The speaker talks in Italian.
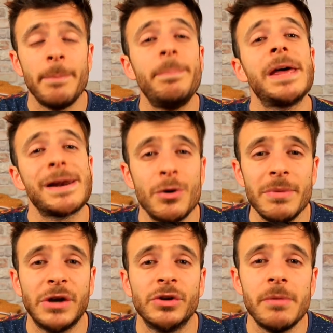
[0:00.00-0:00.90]

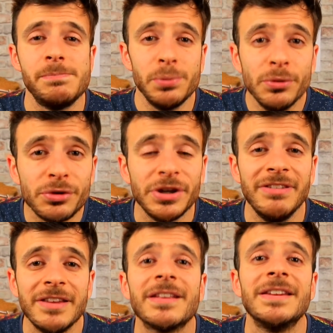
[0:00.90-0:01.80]
perlomeno dal punto di
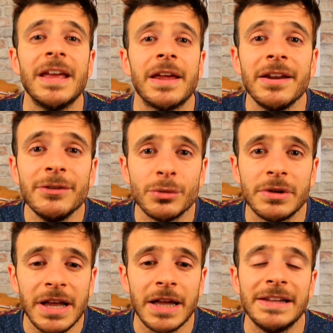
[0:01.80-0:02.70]
vista dei
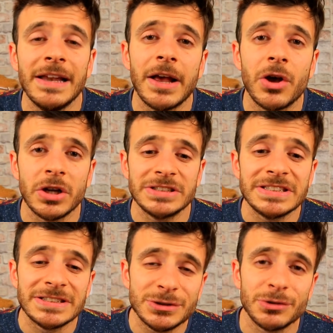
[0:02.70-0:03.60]
risultati le cose
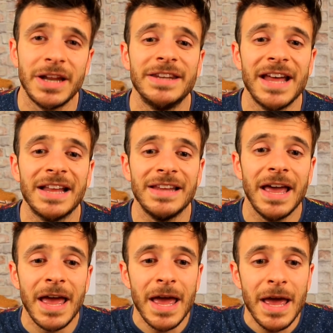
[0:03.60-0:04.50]
sono andate
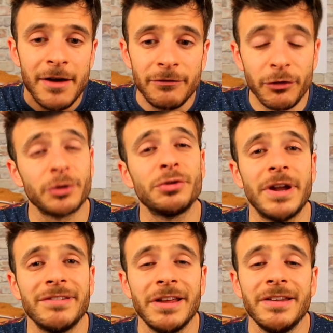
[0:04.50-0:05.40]

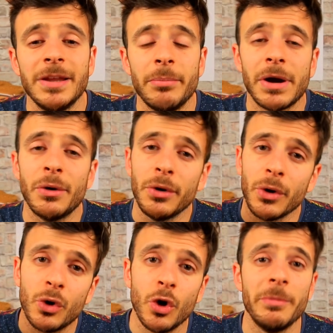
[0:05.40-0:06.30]
fortunatamente per
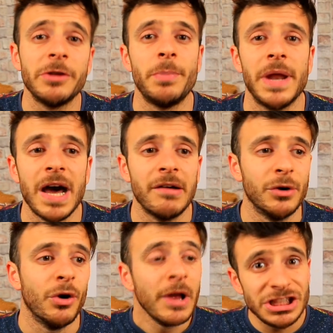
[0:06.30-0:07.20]
loro come
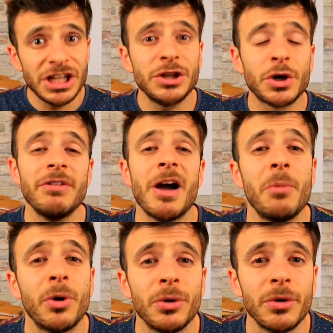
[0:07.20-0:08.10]
speravano. Ci
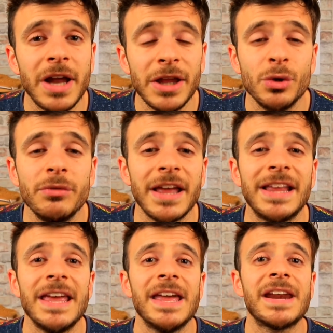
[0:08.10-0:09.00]
ritroviamo con una Juve
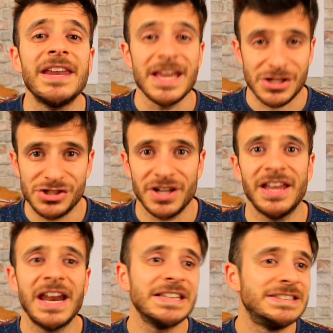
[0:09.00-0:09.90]
che riesce,
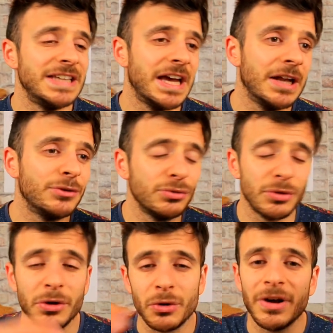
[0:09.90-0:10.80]
grazie a
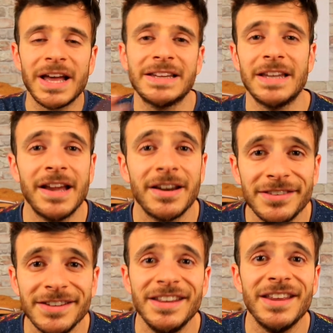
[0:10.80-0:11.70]
tutto il
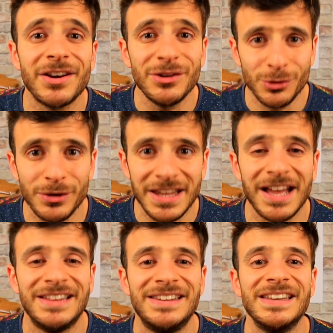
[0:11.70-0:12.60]
concatenarsi di
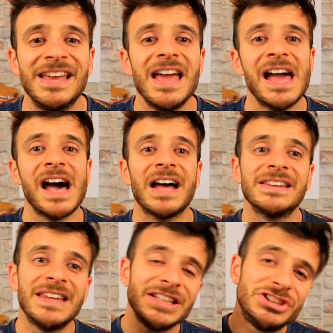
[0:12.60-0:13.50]
risultati,
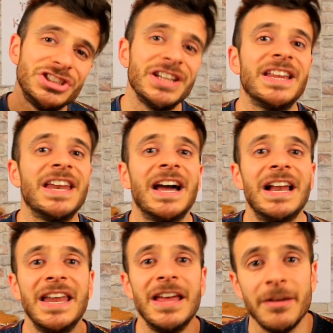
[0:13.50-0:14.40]
ad accedere
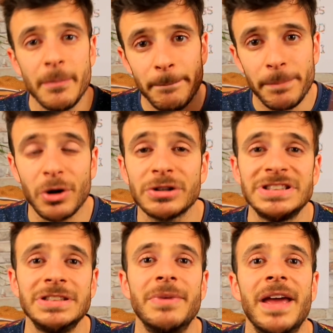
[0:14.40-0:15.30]
alle
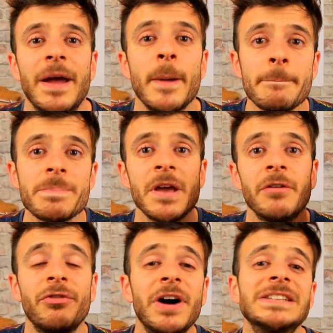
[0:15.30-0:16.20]
prossime
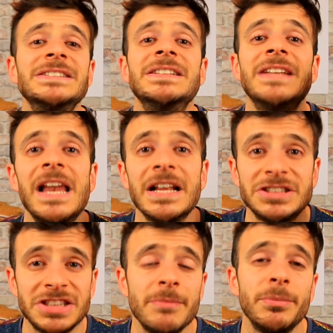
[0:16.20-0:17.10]
fasi della
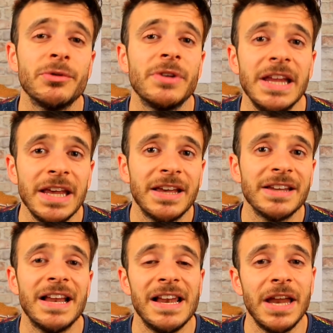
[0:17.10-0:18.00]
Champions
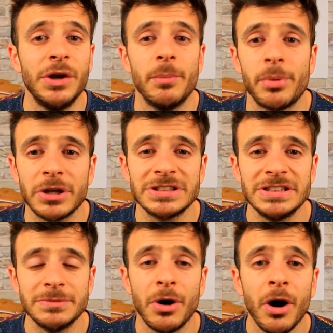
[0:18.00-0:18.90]
League dell'anno
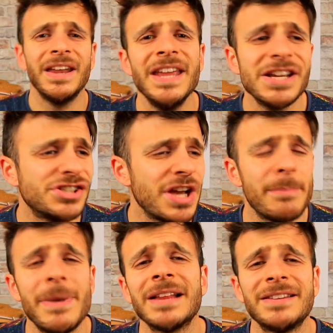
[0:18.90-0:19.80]
prossimo riesce a
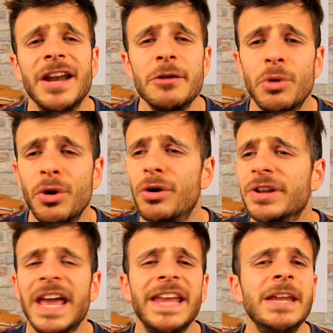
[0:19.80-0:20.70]
battere il
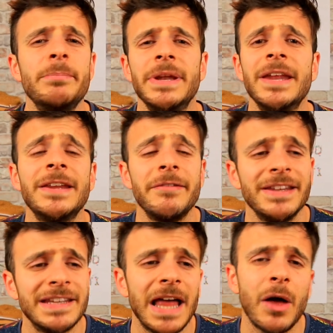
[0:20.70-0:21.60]
Bologna
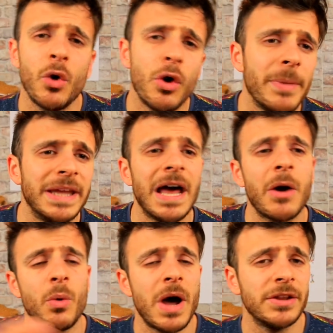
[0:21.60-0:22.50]
indipendentemente da come e
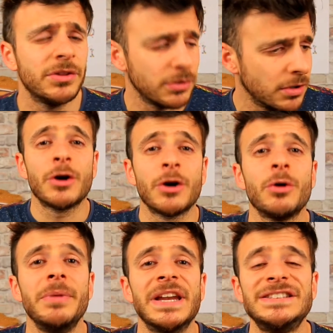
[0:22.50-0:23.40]
da quanto le
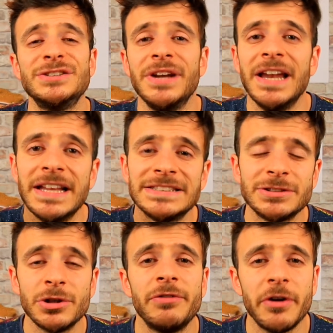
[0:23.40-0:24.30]
combinazioni le
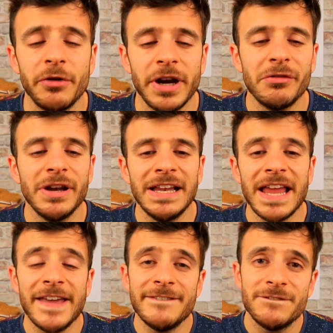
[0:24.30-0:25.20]
sono favorevoli
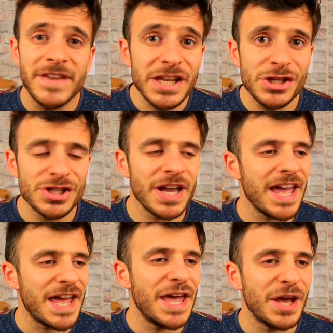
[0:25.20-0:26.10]
lei
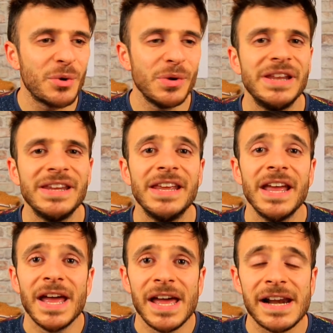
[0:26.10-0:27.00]
vince e quindi
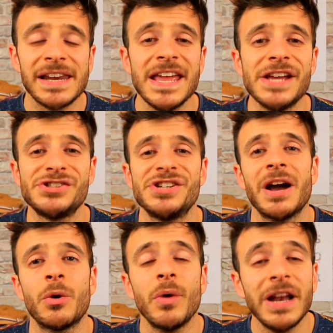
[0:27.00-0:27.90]
riesce
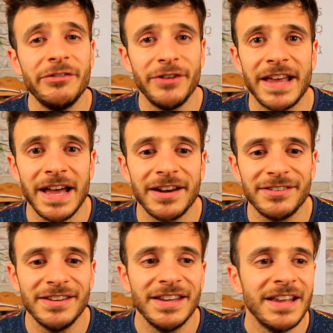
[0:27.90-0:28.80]
a
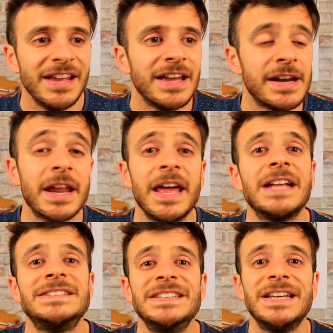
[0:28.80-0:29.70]
qualificarsi
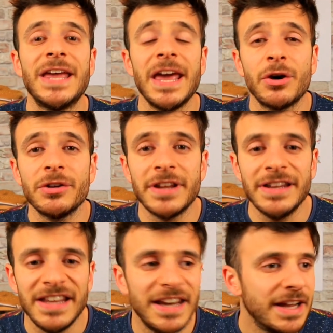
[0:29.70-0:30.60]
ragazzi che cosa
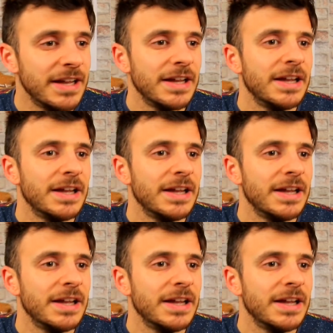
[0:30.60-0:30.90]
dire